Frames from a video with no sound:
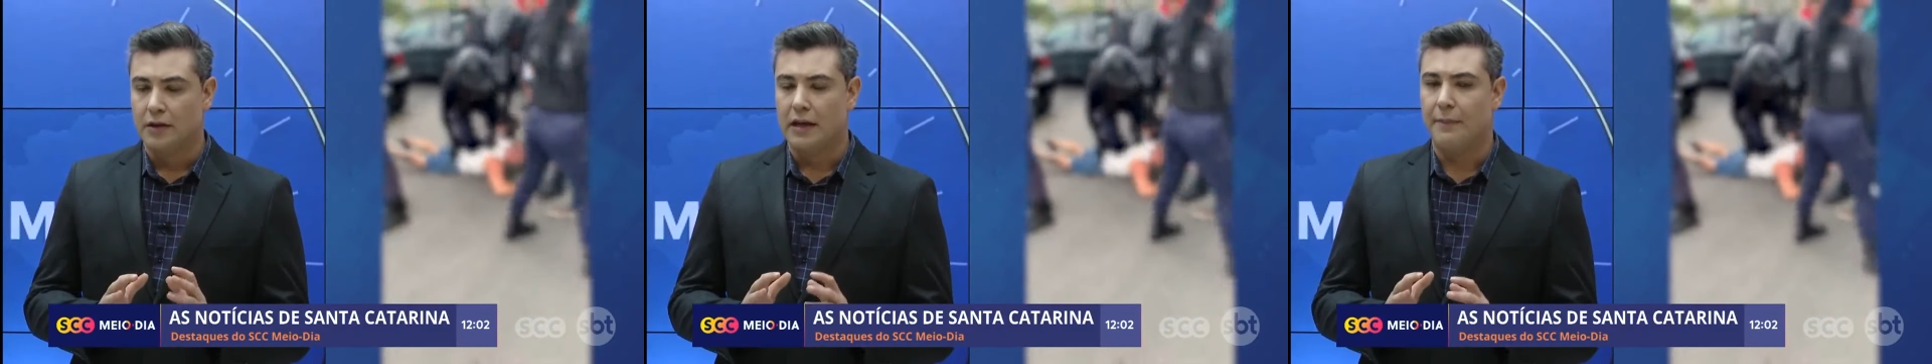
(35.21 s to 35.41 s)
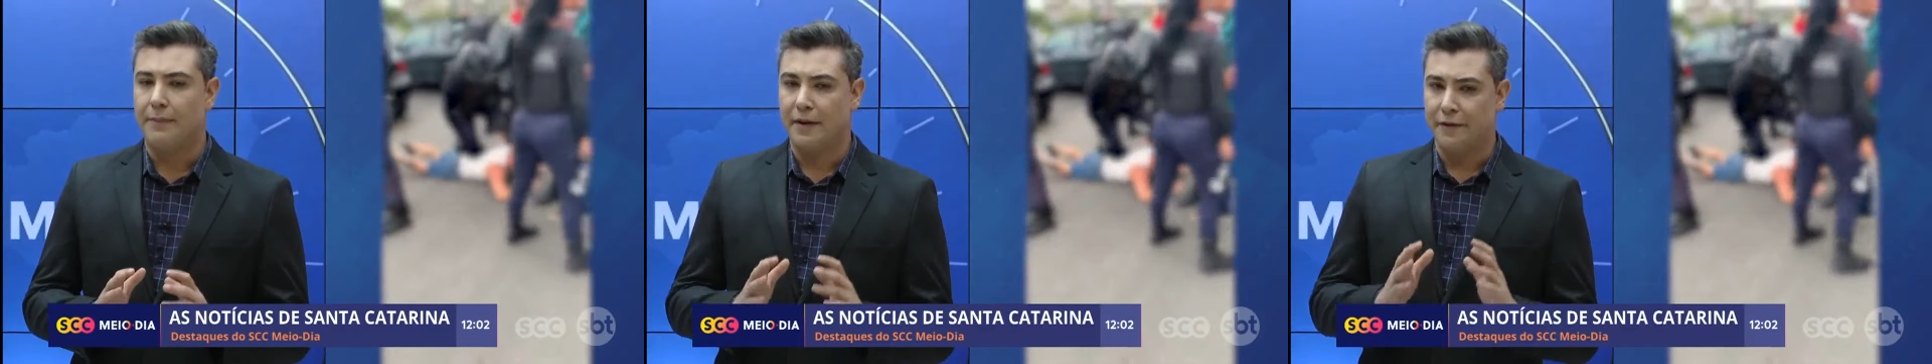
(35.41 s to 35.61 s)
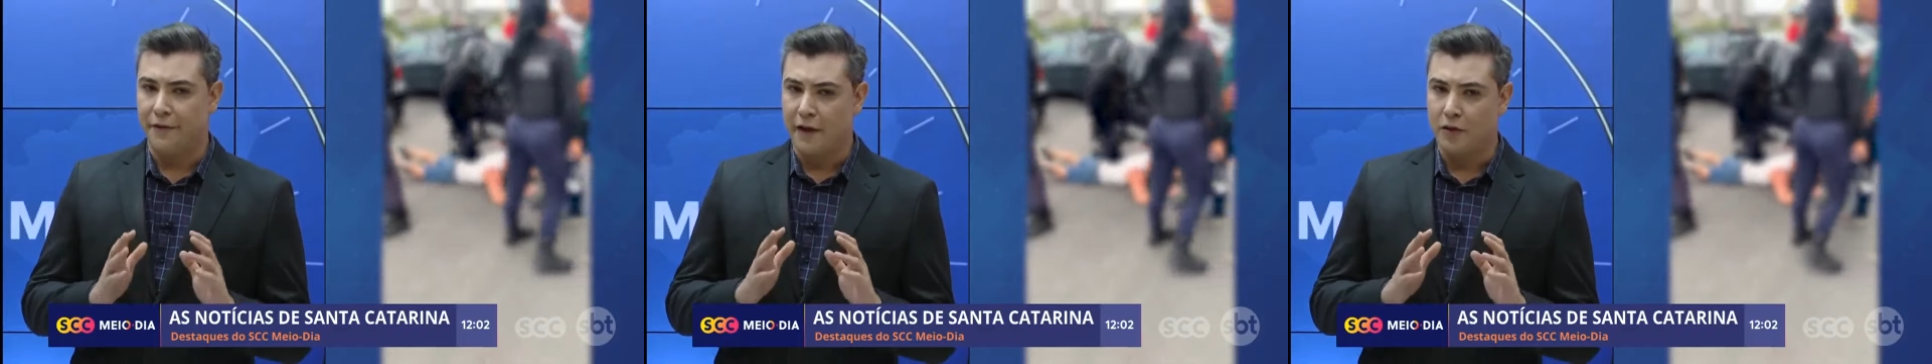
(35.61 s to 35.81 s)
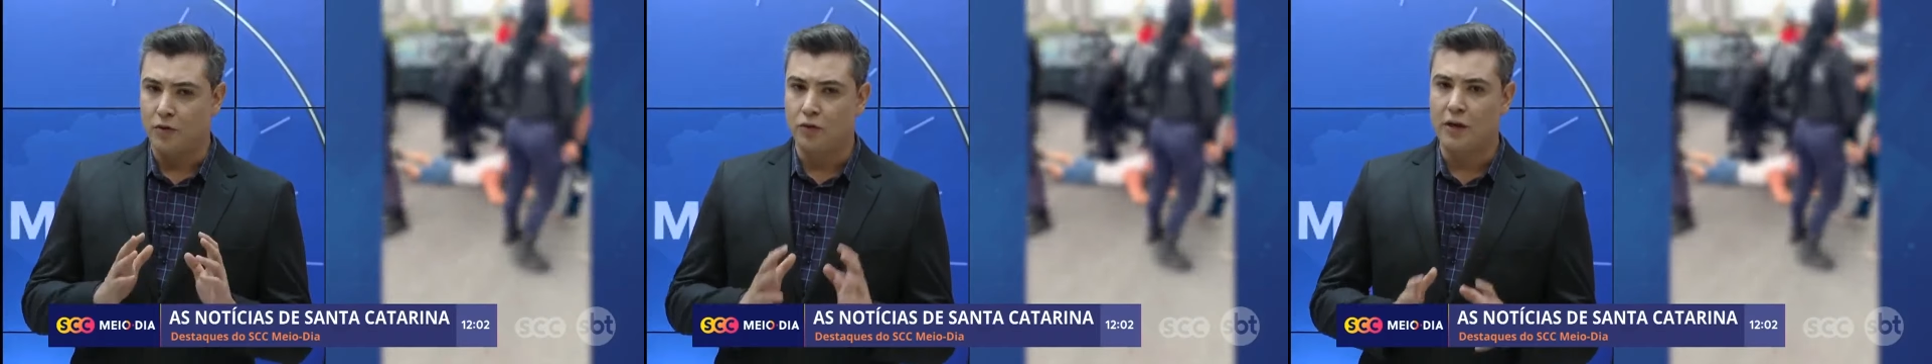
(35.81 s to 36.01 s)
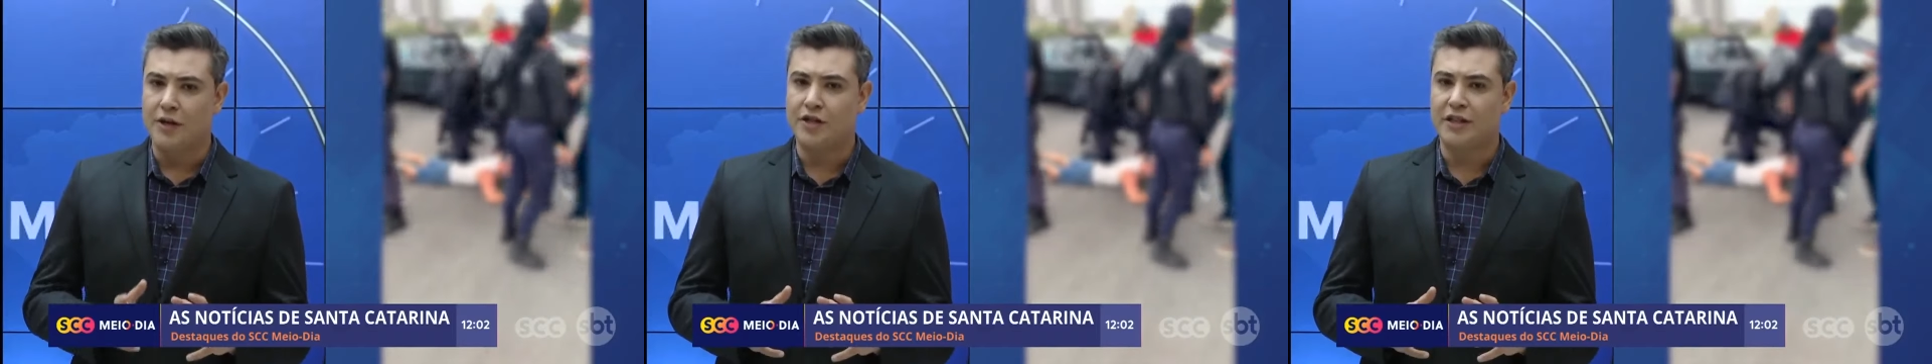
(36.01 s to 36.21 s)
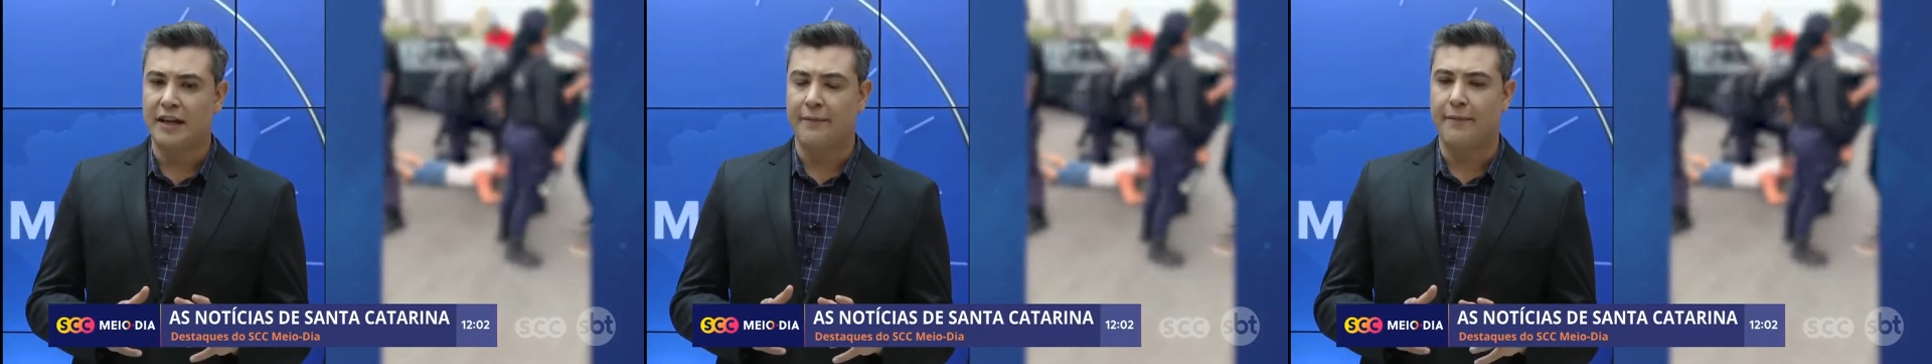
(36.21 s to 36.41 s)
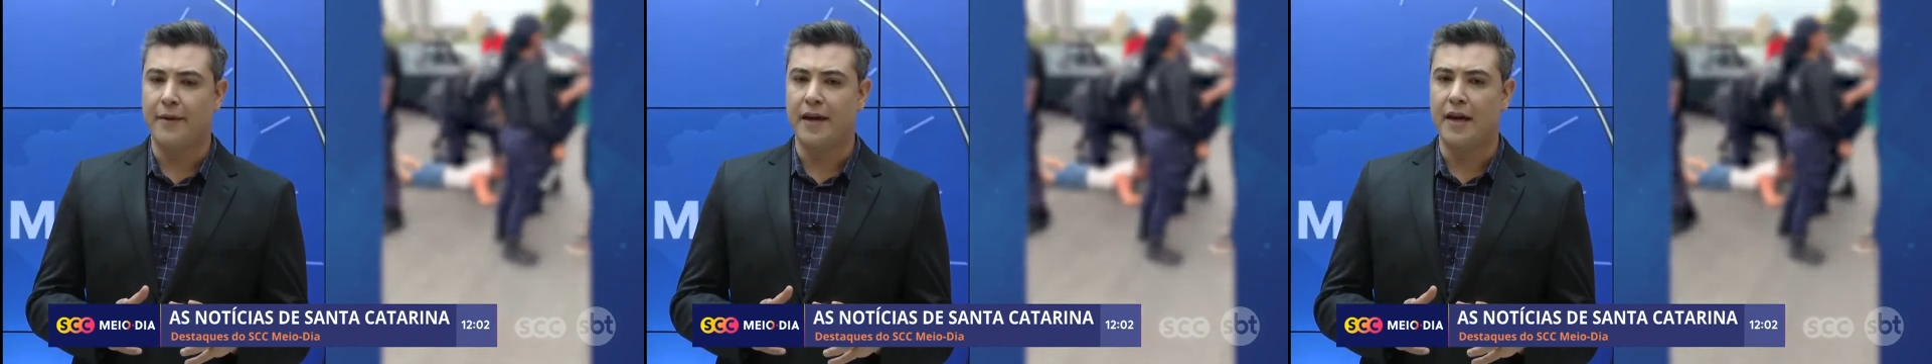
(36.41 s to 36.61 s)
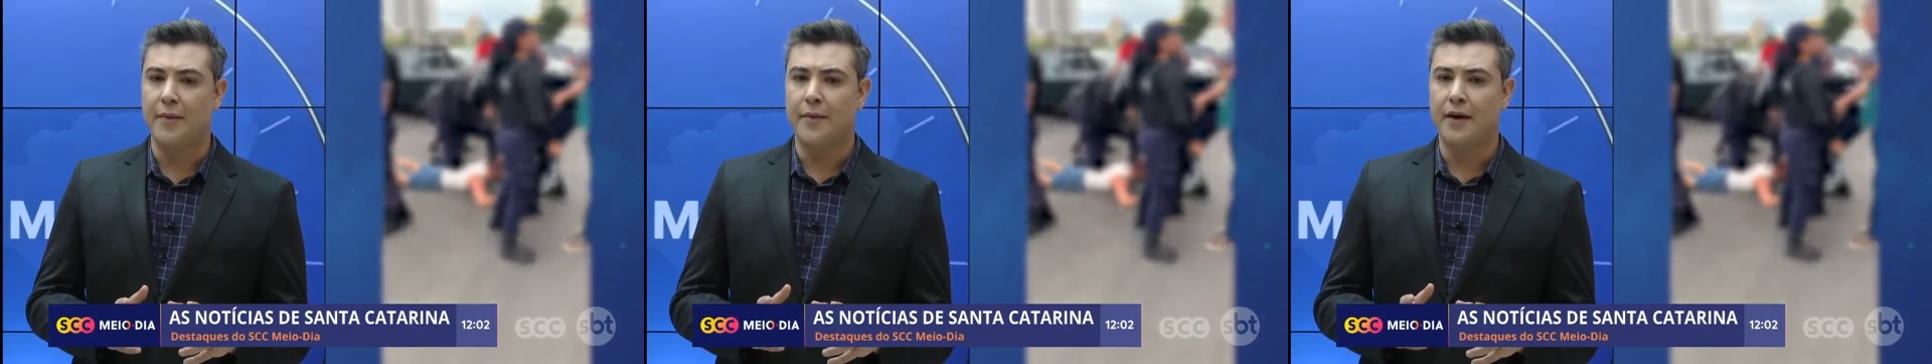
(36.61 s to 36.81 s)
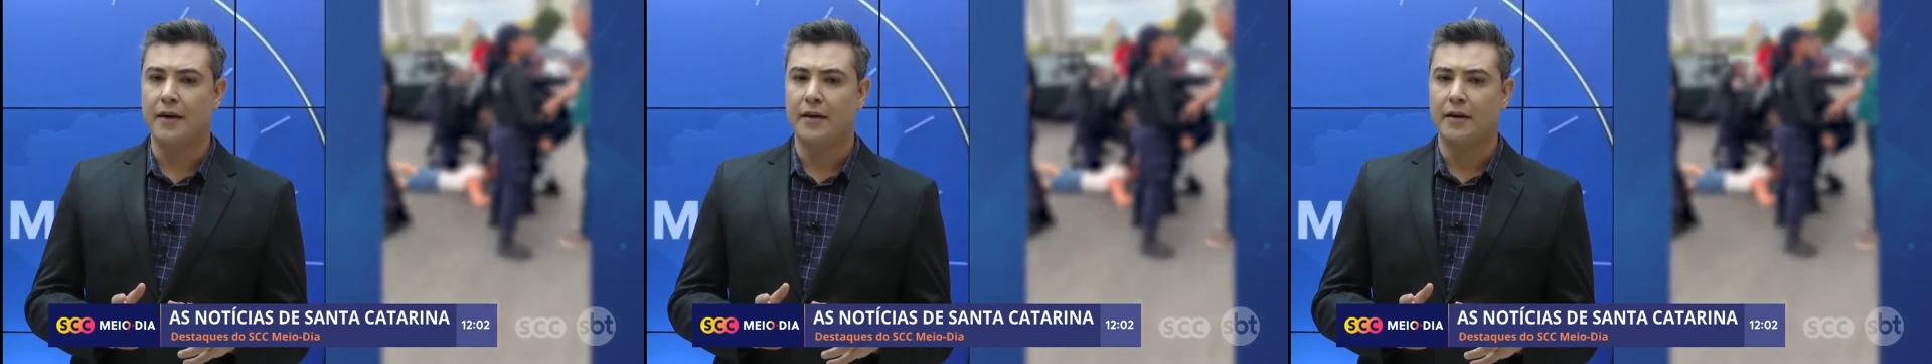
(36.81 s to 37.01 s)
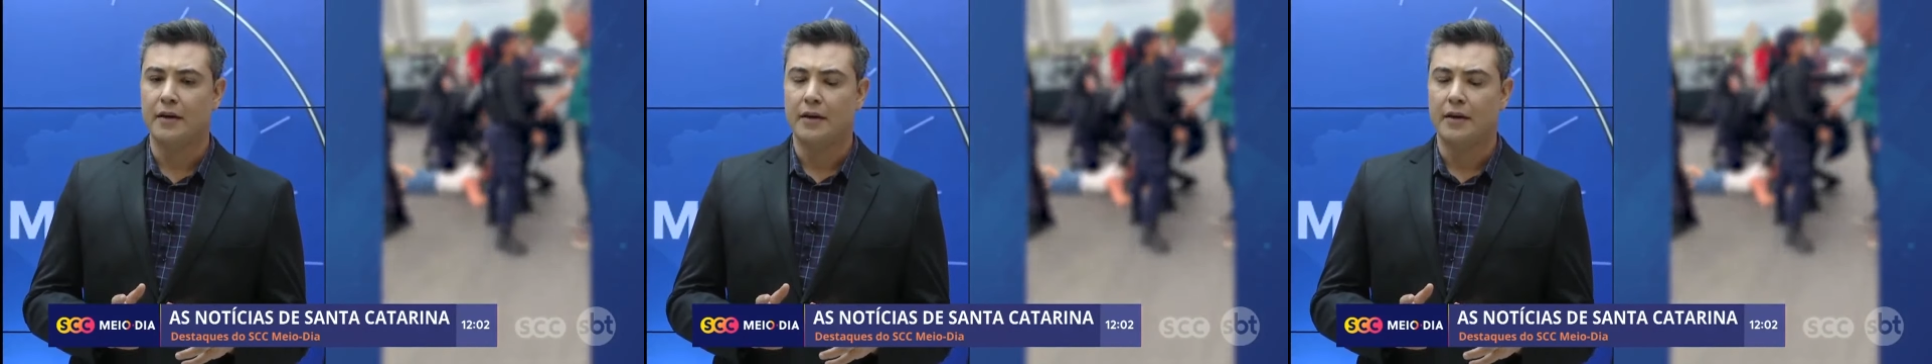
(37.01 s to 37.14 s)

A prefeitura de Itapema,